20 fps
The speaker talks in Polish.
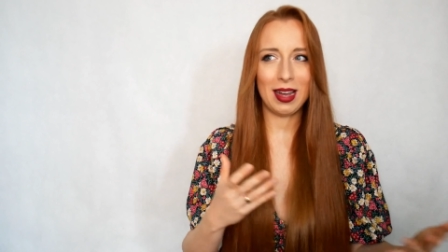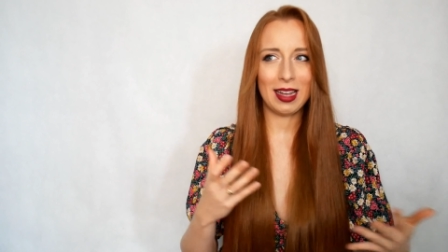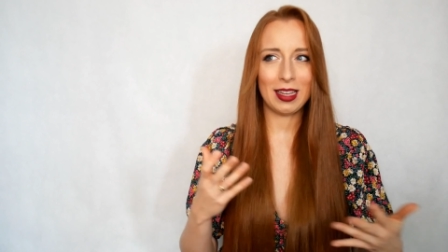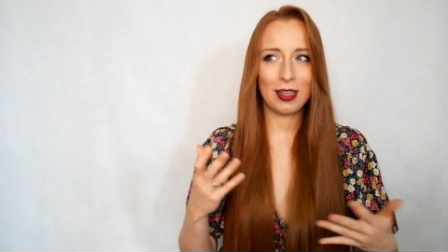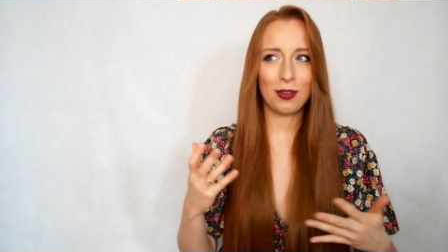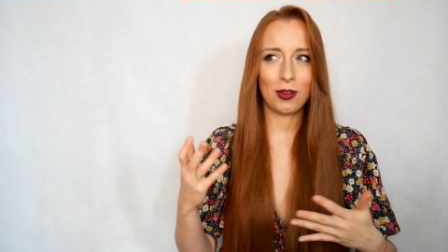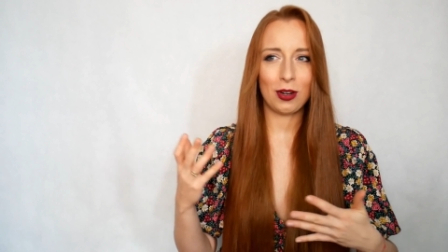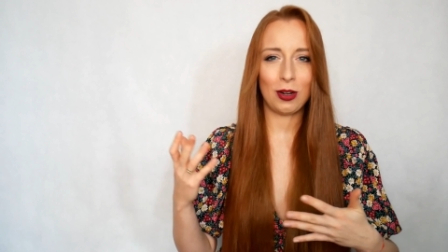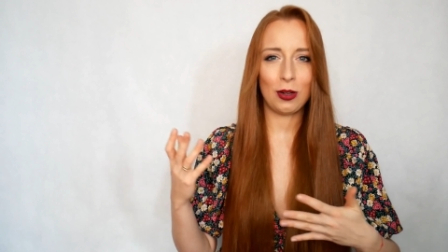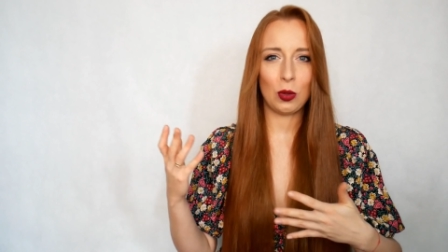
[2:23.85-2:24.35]

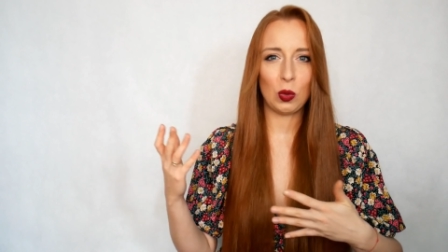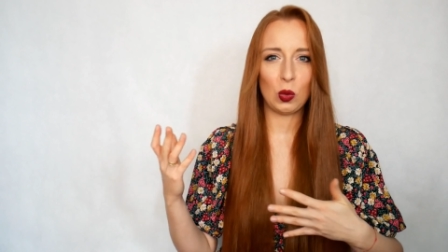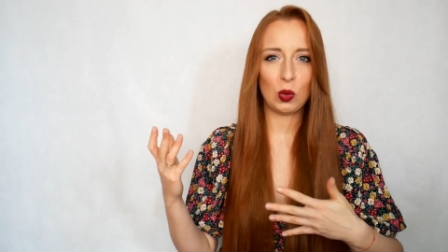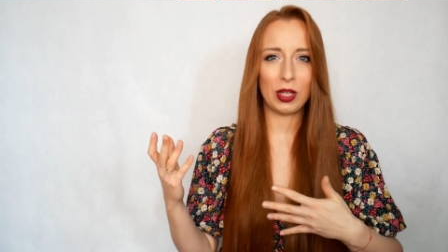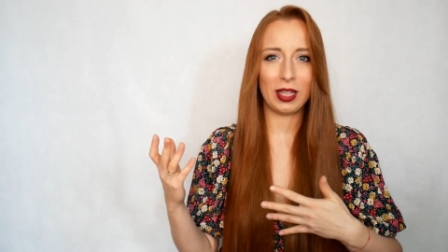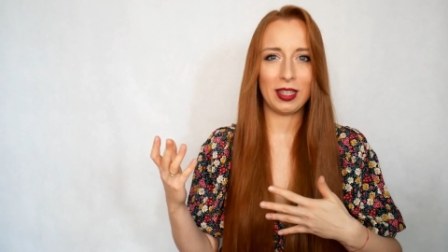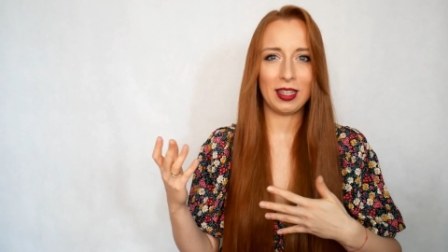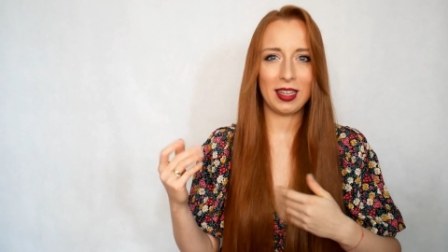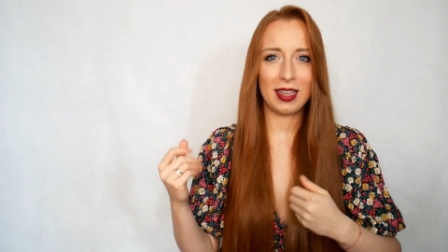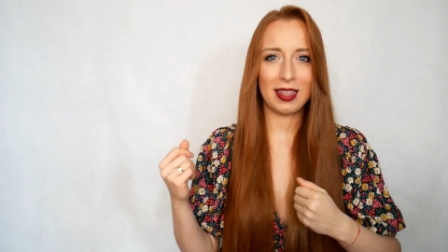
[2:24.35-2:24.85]
ani w roli
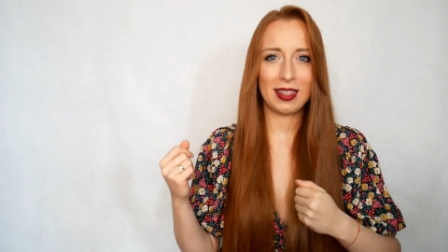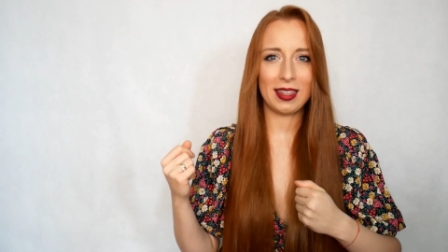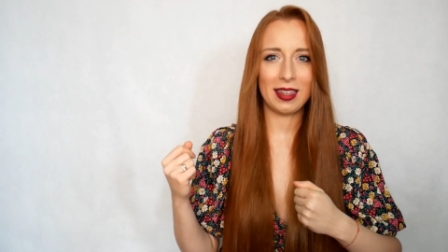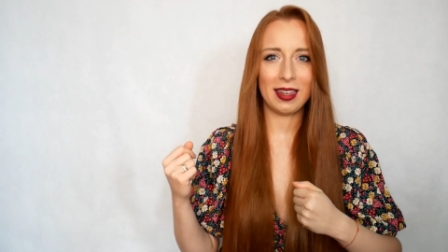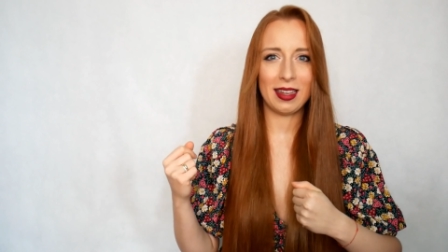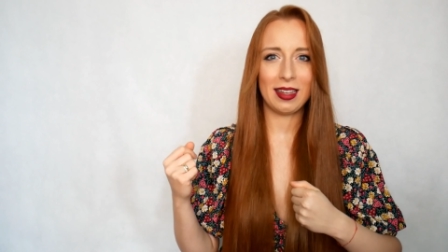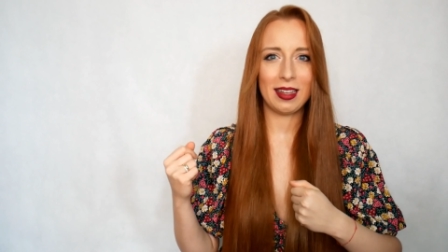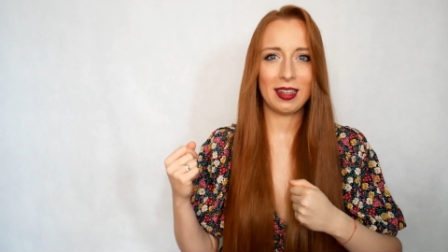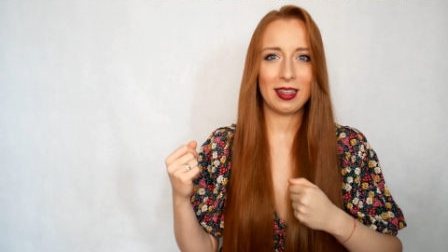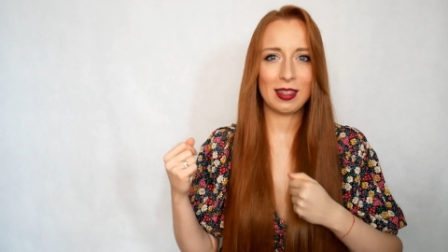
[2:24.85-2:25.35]

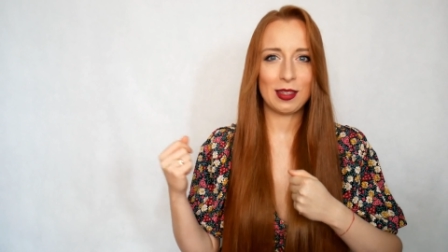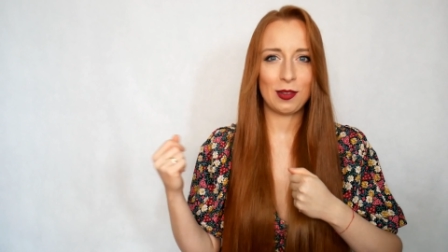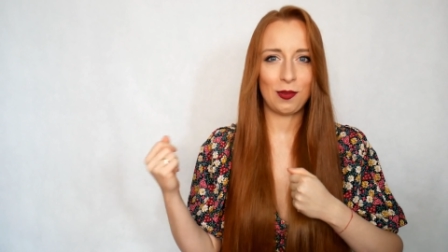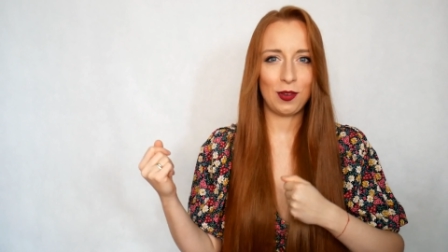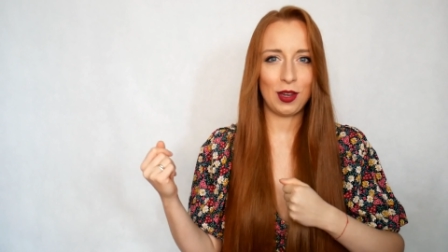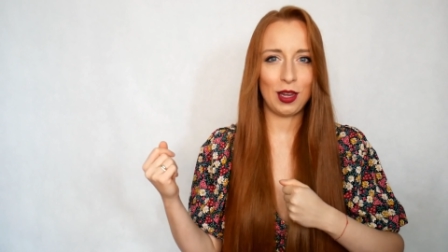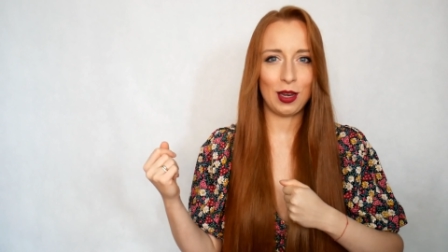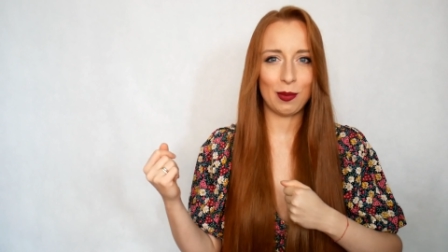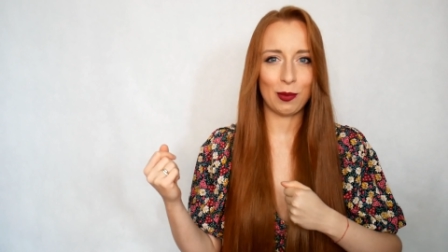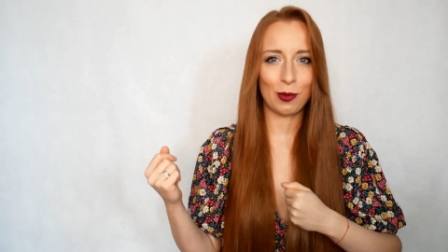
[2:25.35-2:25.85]
uczennicy z
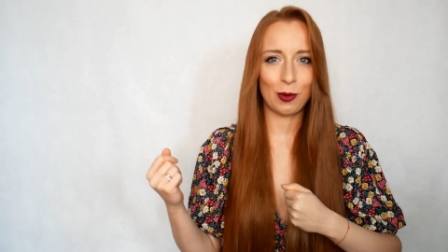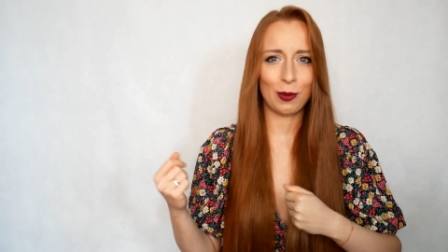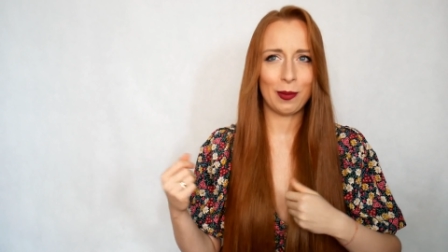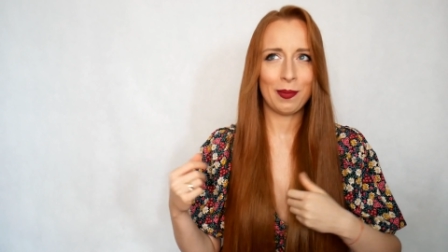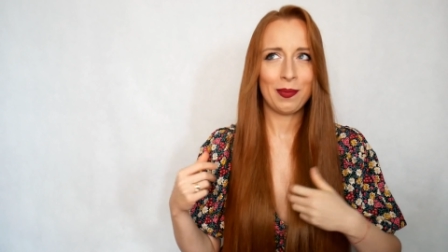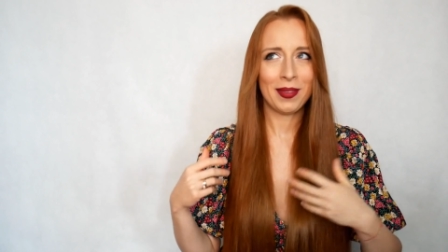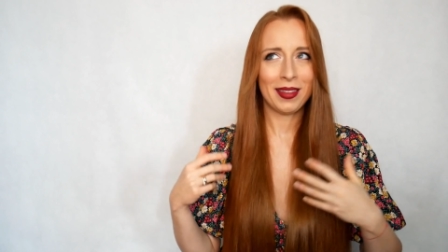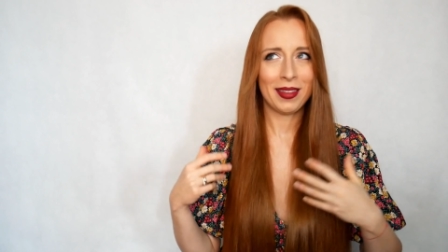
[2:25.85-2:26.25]
filmu.